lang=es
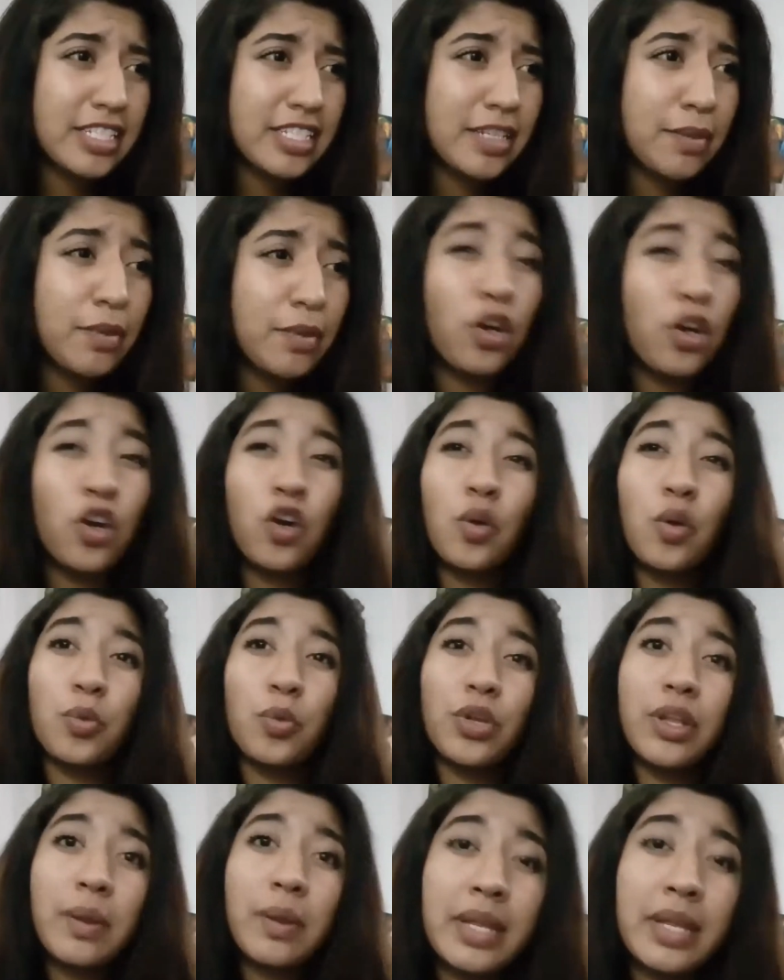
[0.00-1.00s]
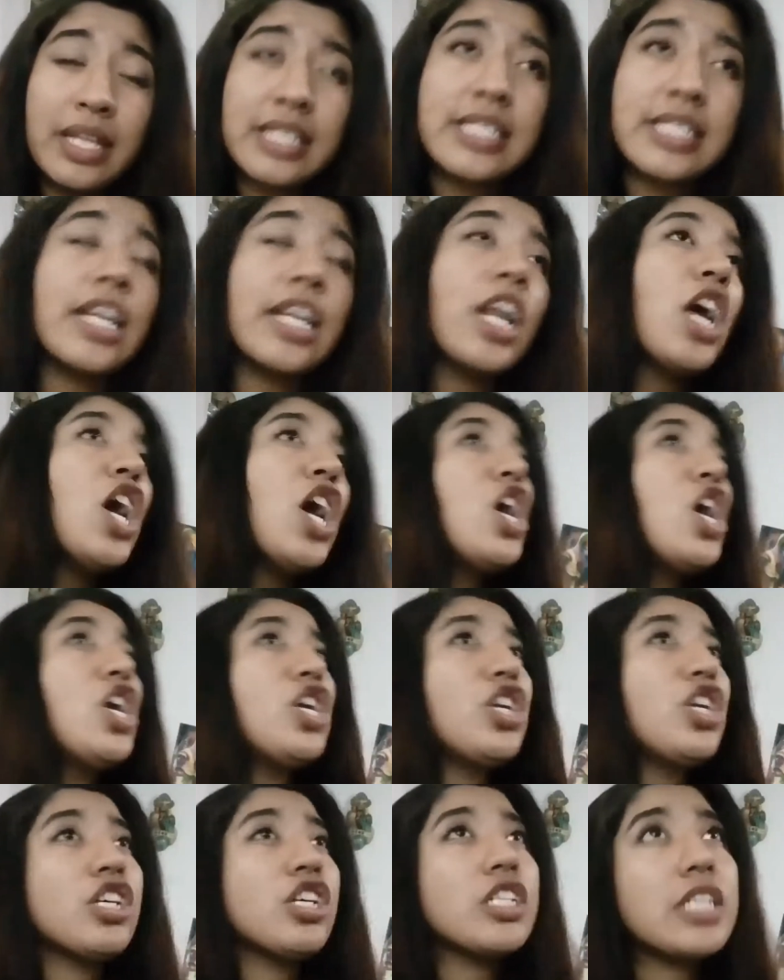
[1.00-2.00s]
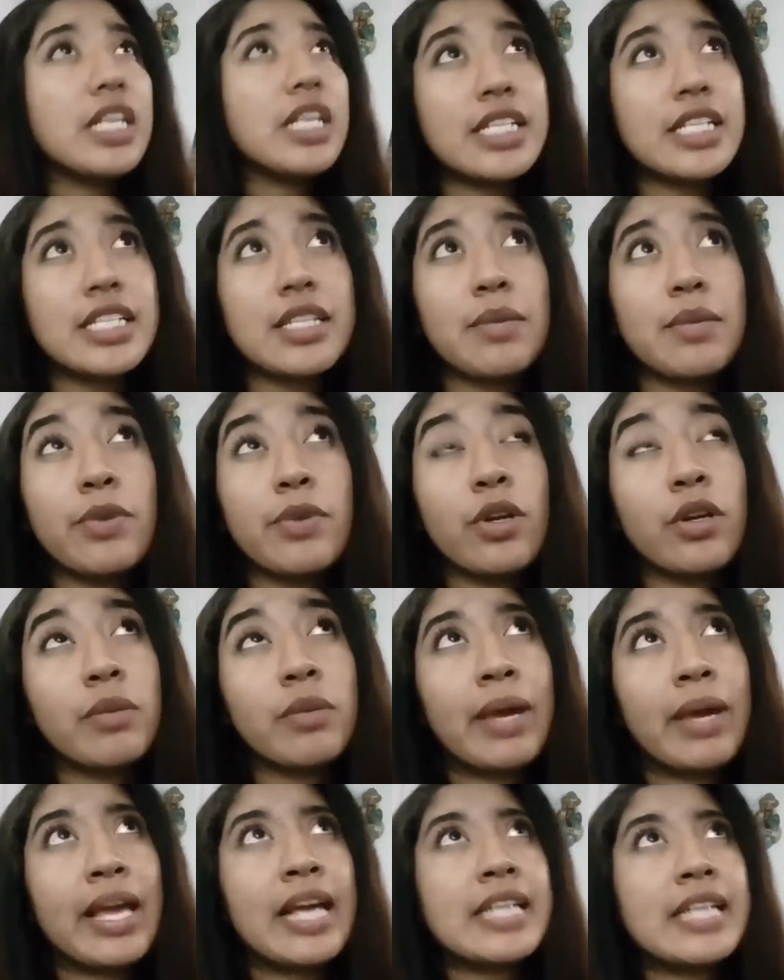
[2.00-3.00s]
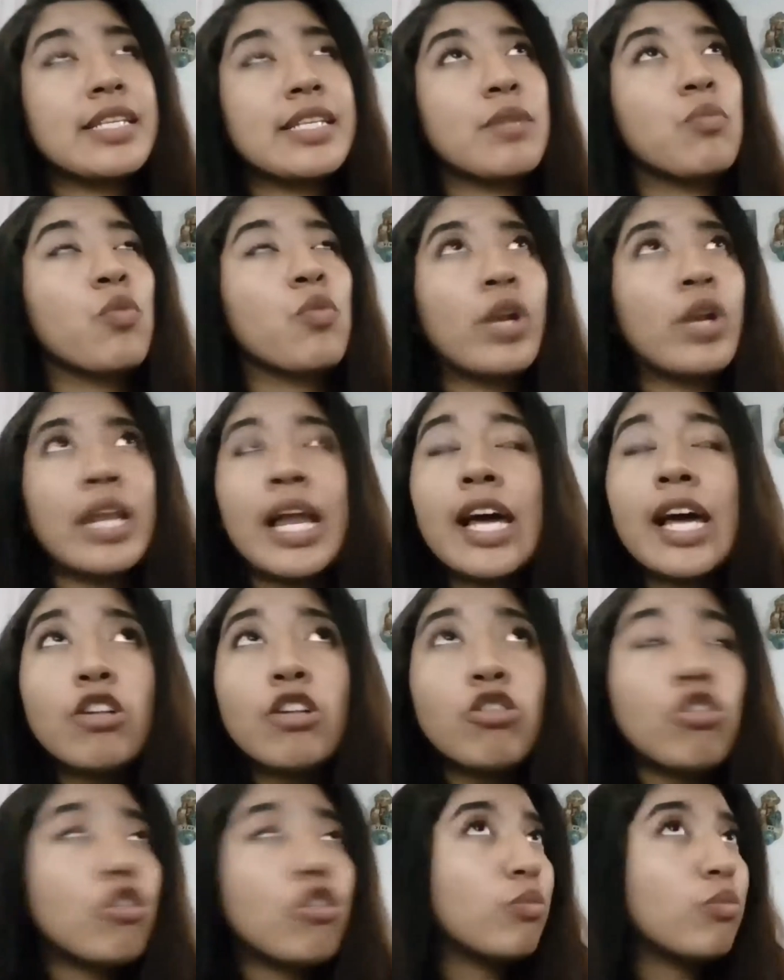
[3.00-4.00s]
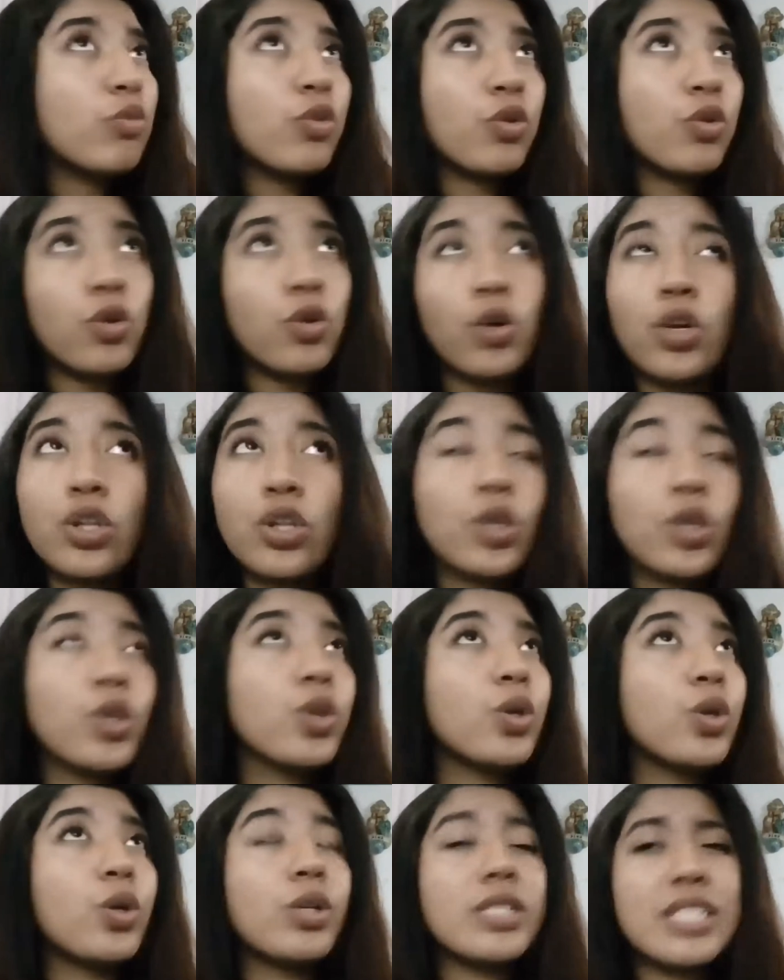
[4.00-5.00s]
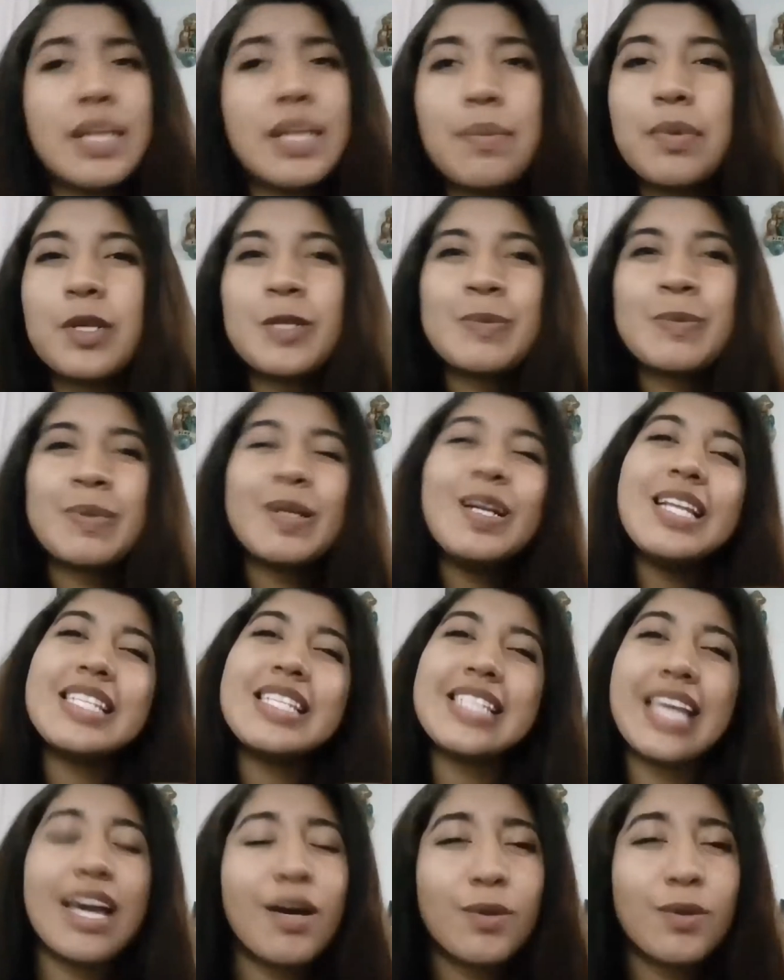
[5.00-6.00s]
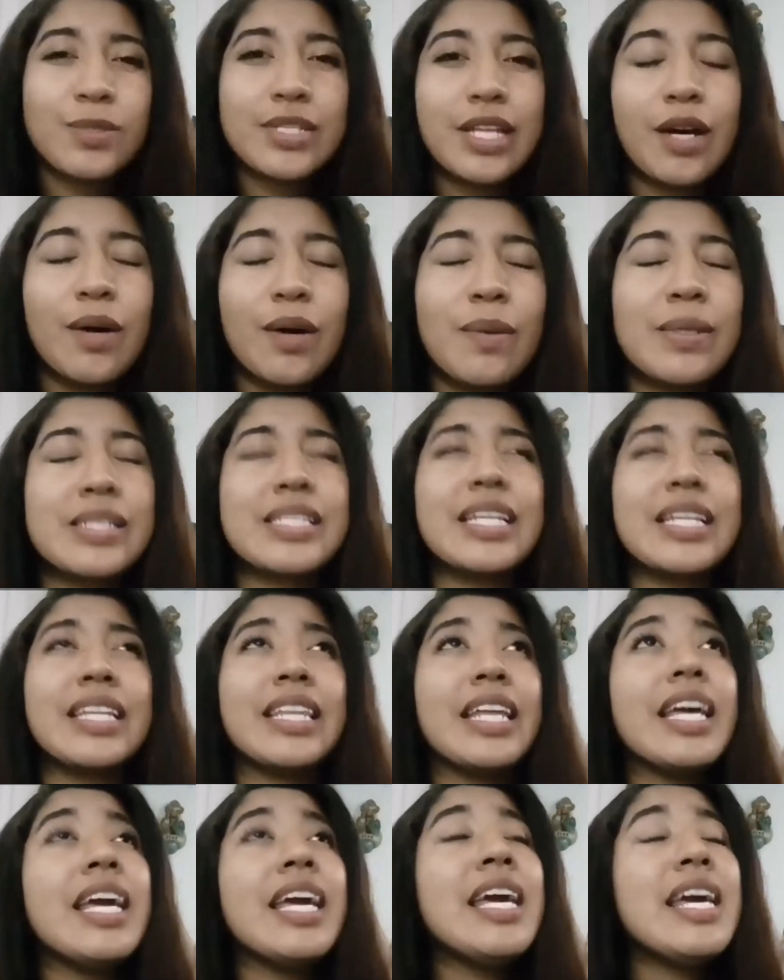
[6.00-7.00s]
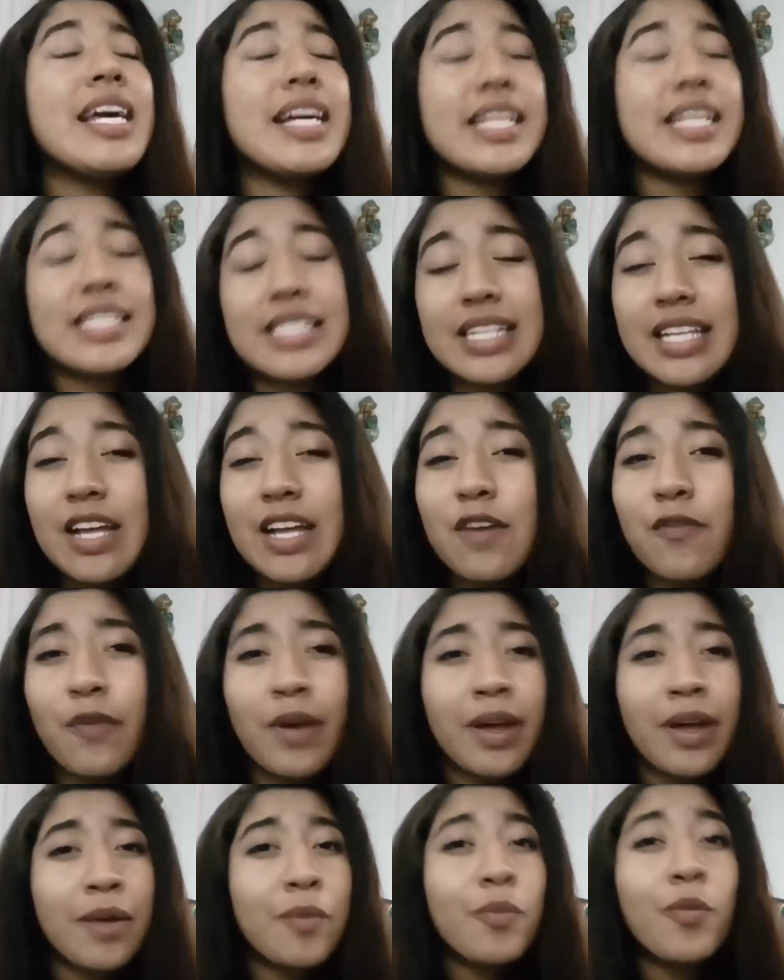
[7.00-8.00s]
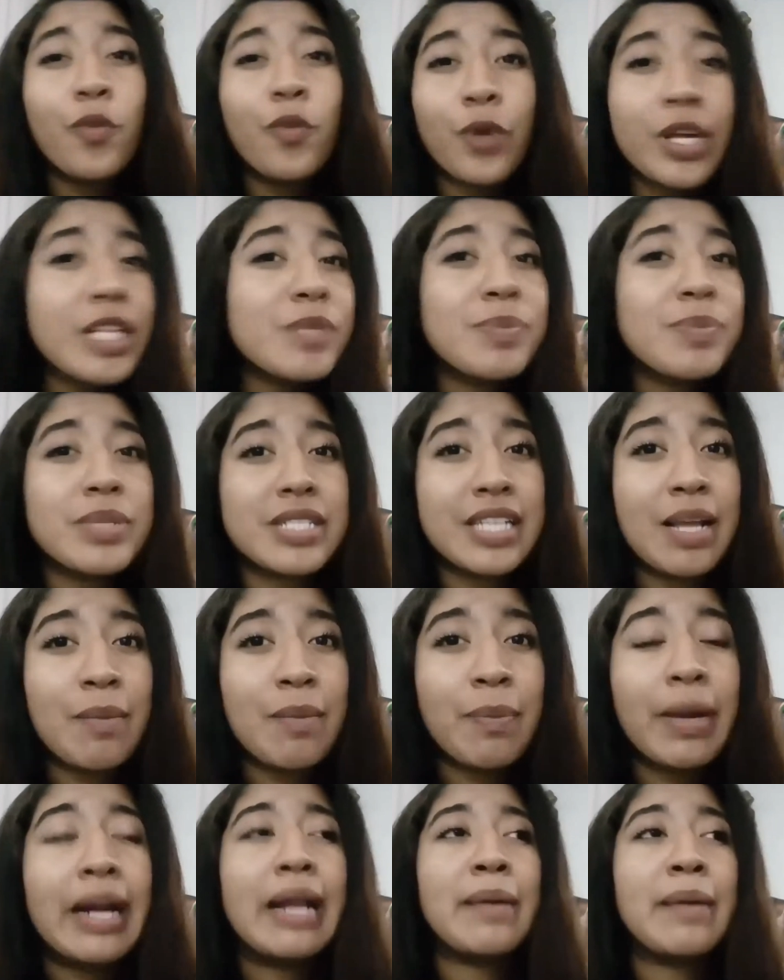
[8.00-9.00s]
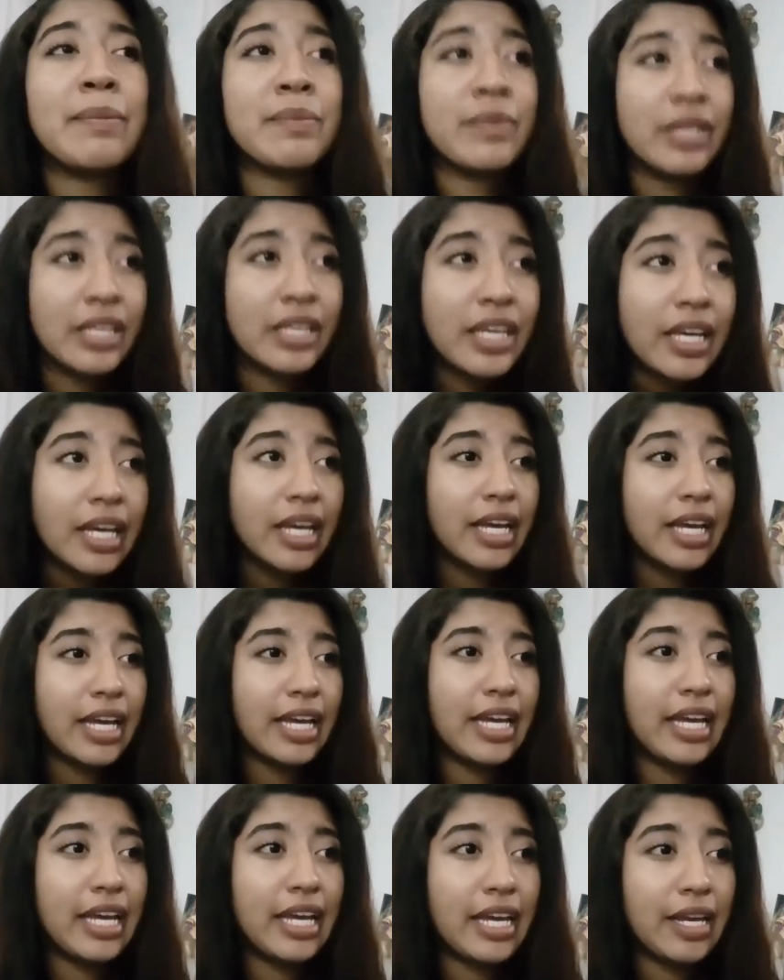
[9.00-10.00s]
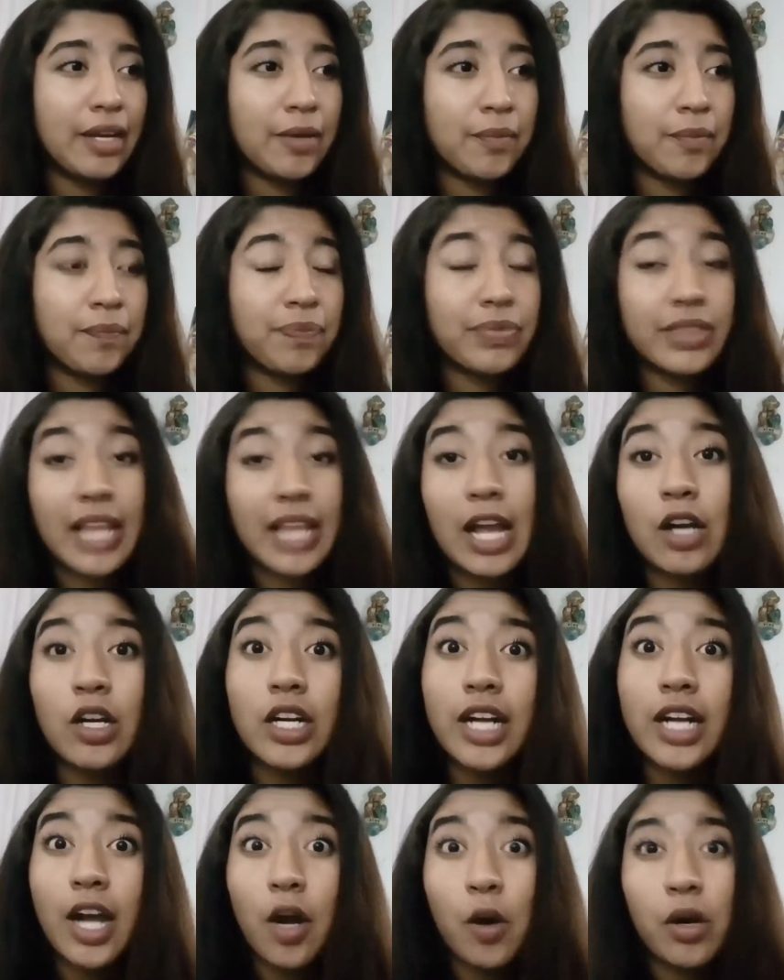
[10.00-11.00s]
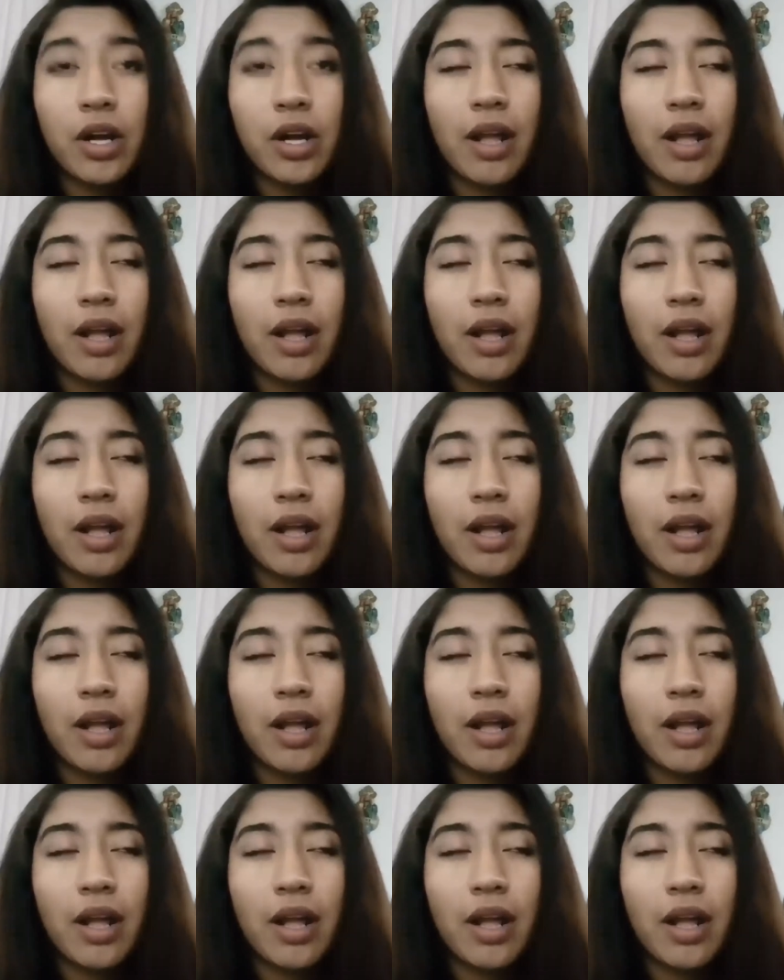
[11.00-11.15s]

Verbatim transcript: de este blog como debe de ser? No sé si este blog vaya a ser muy largo o muy corto, no lo sé, pero espero les haya gustado bastante. Este día fue muy especial para mí. Em, tengo, que,